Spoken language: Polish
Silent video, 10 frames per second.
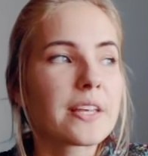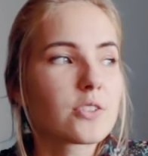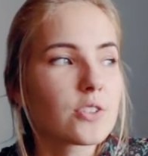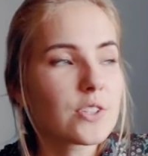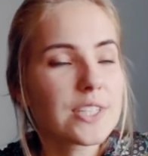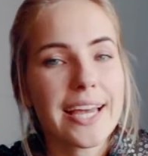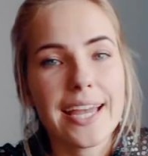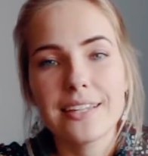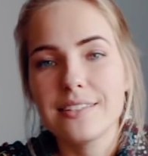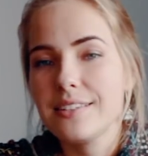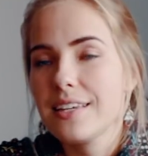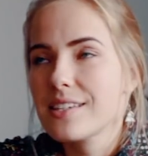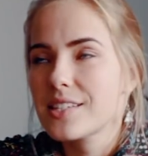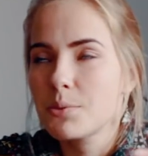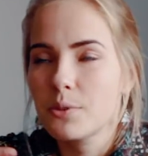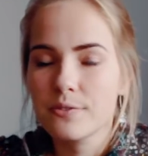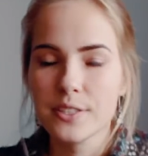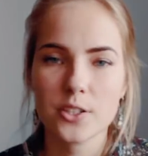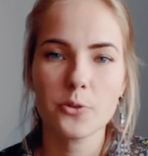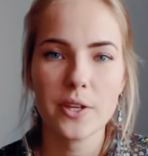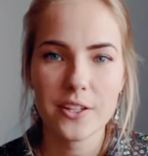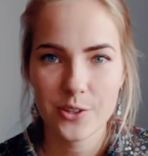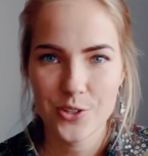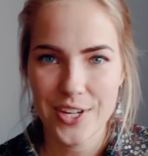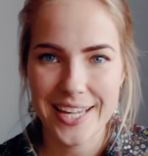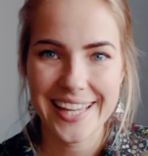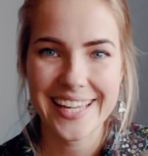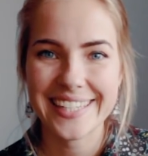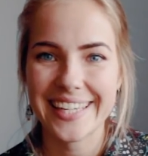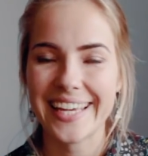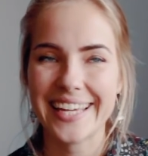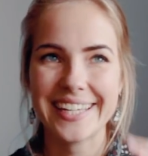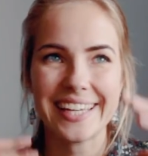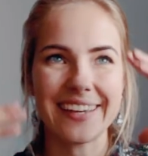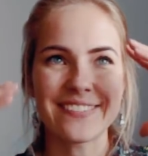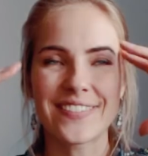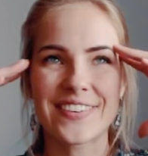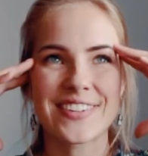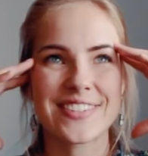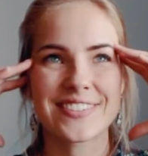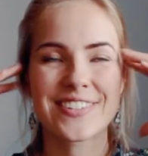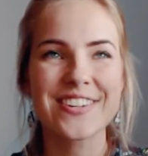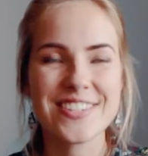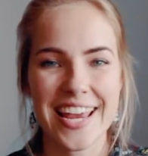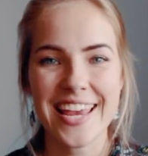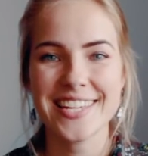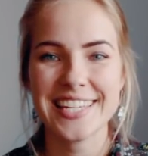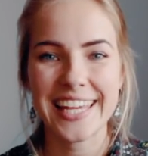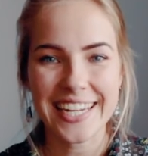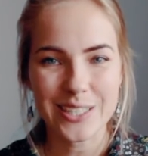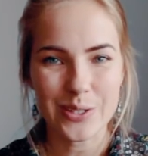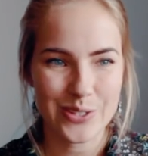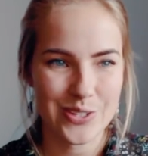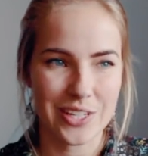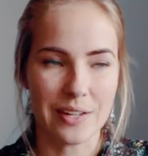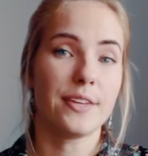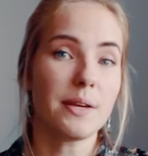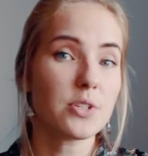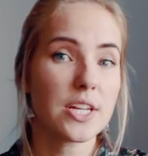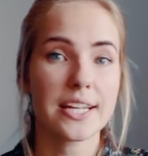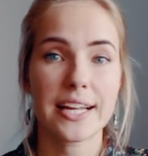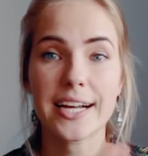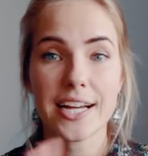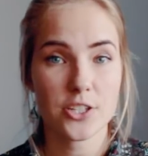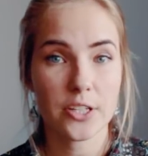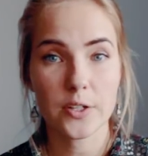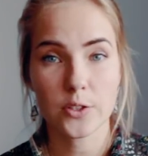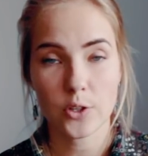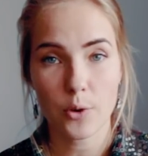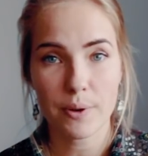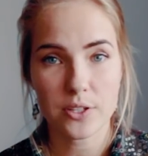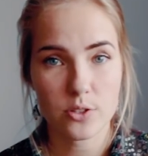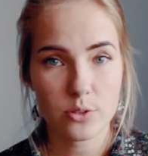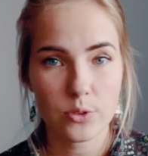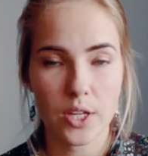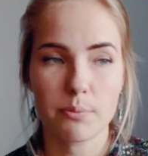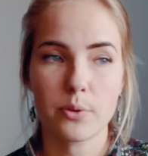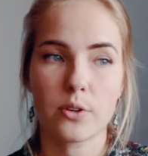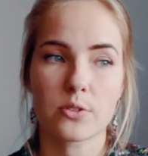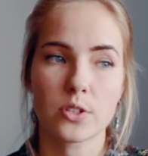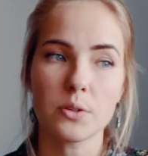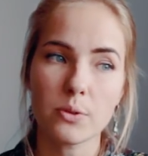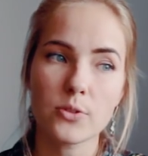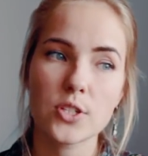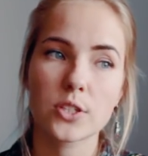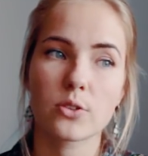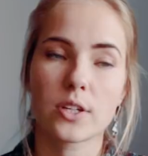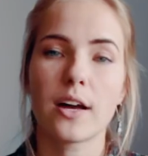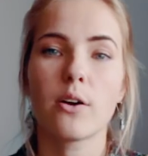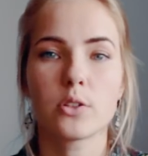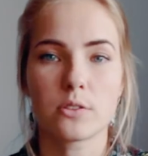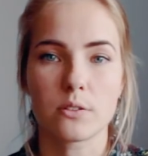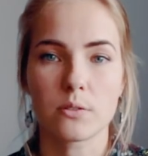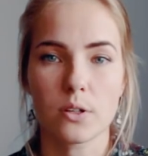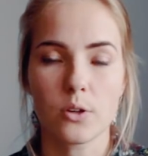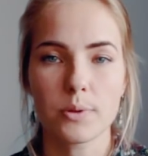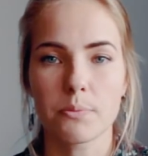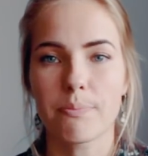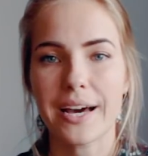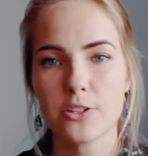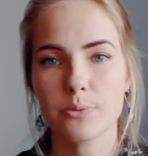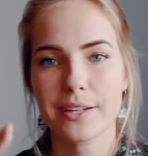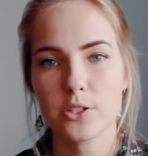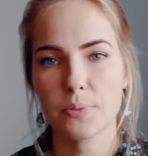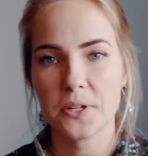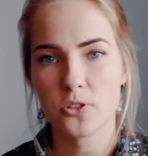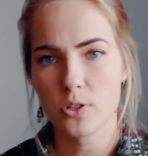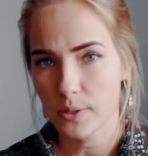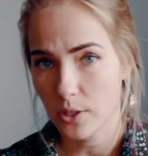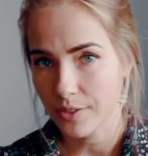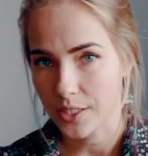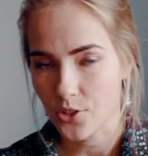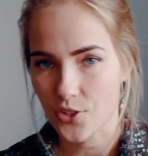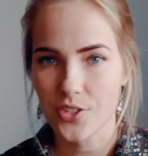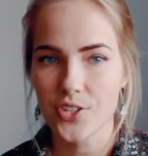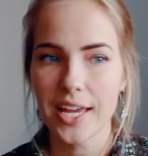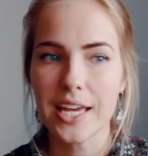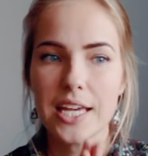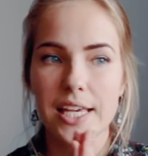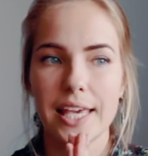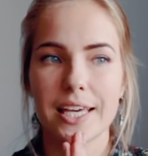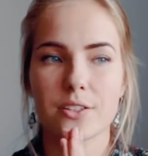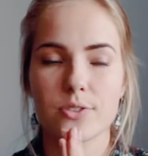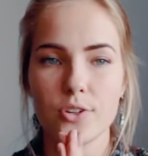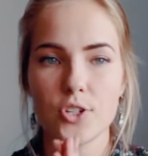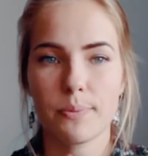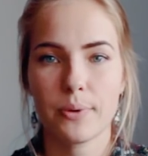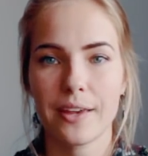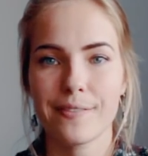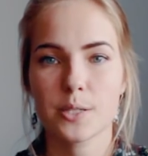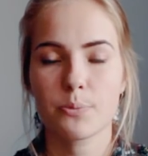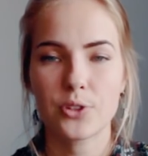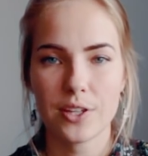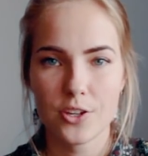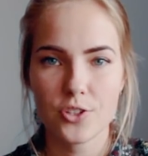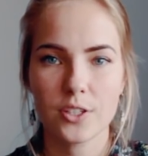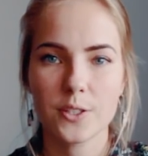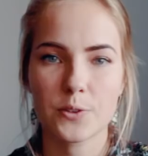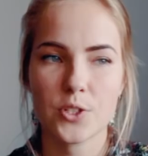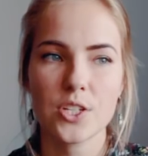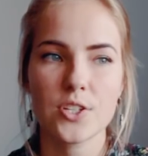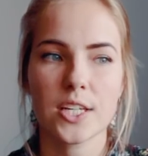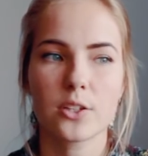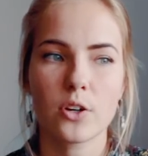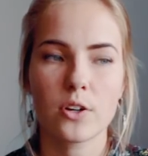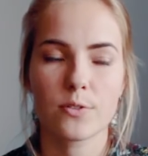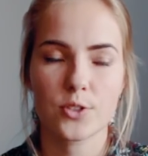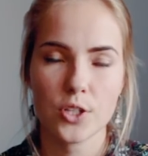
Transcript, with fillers: co daje niesamowitą ilość energii i po prostu szczęścia i radości. Wiem, że nie dla każdego to pasuje, bo są ludzie, którzy na odwrót lubią bardzo, bardzo, bardzo zaplanowane życie i jak coś się pojawia spontanicznego życia, to w